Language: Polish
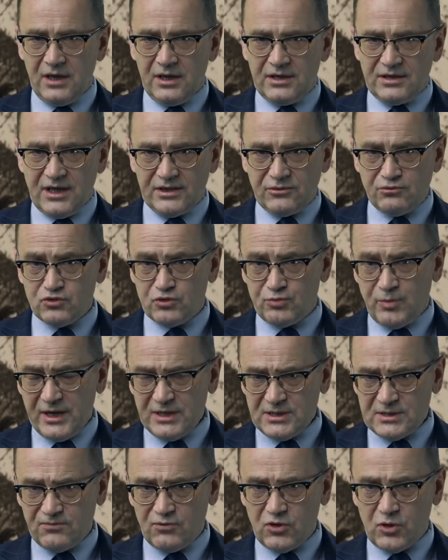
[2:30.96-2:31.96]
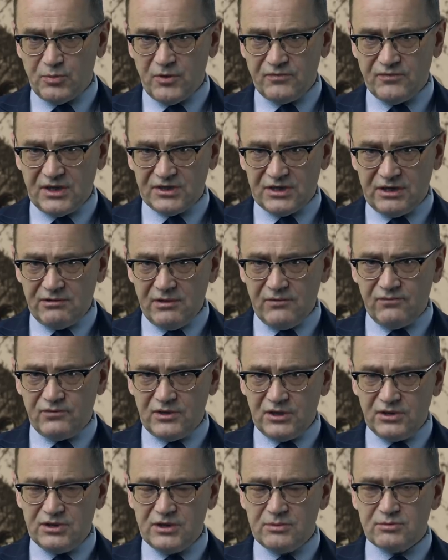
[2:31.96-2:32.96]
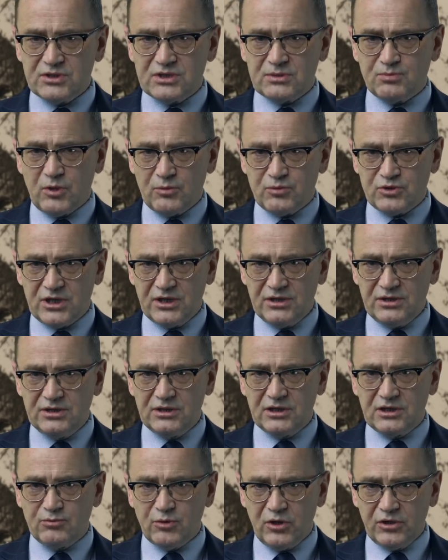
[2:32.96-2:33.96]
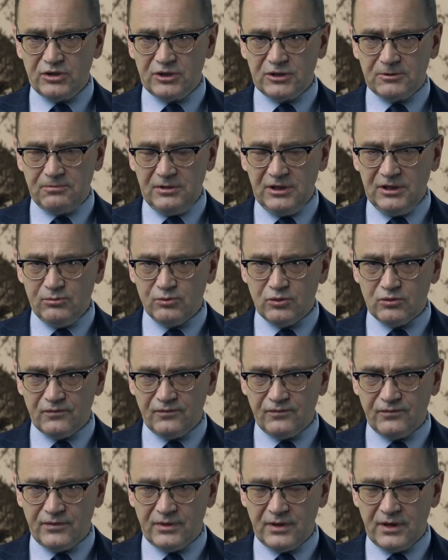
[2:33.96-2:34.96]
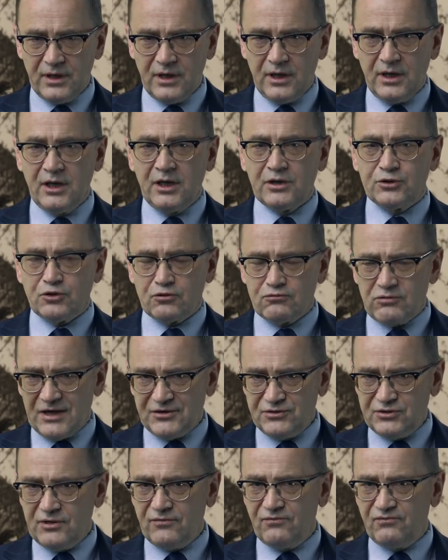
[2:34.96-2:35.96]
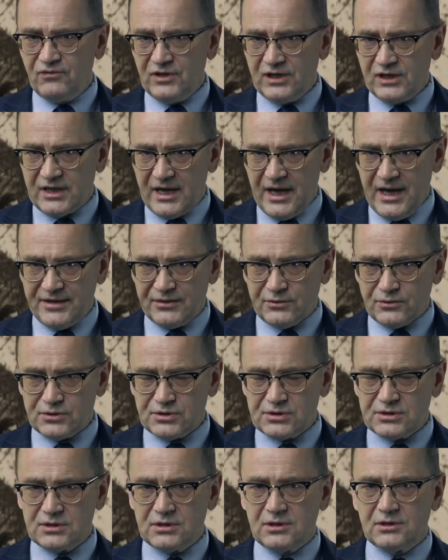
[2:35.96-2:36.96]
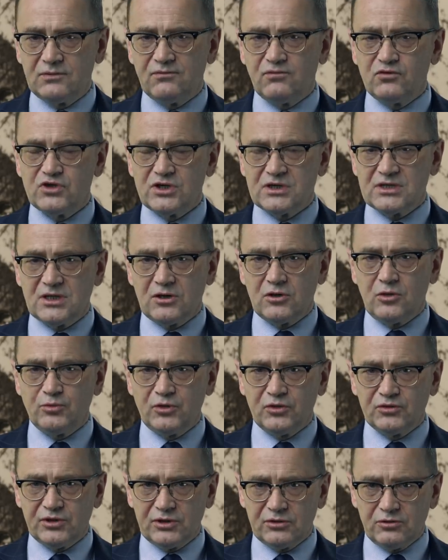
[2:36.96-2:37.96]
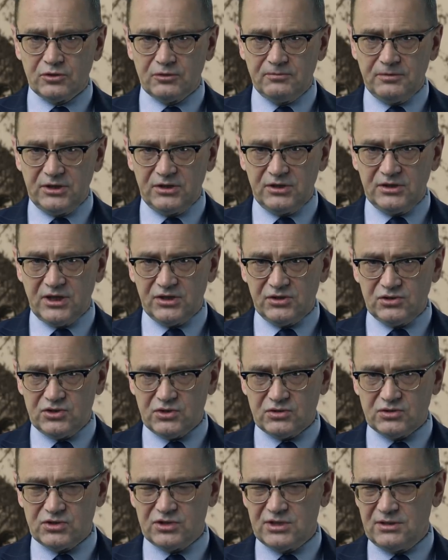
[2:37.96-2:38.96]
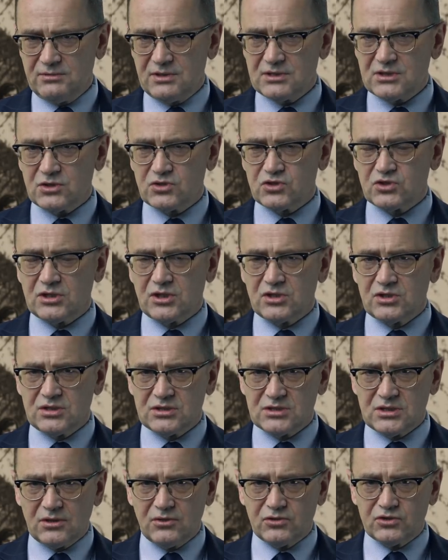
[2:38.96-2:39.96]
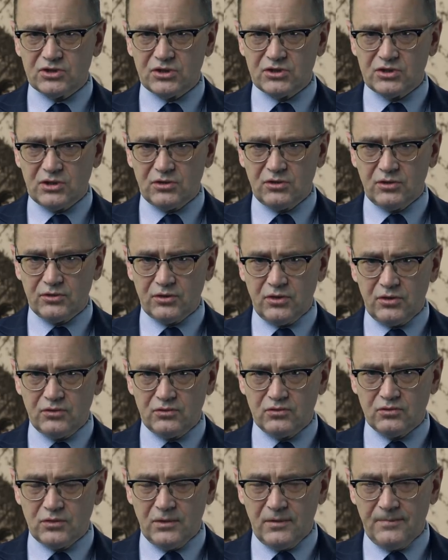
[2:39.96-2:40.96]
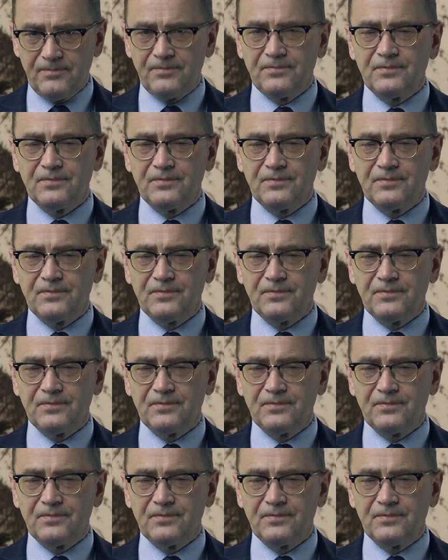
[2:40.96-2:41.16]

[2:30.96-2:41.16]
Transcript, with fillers: Jak już Państwu opowiadałem w jednym z poprzednich moich filmów, dokładnie w Wielkanoc 25 kwietnia 1943 roku,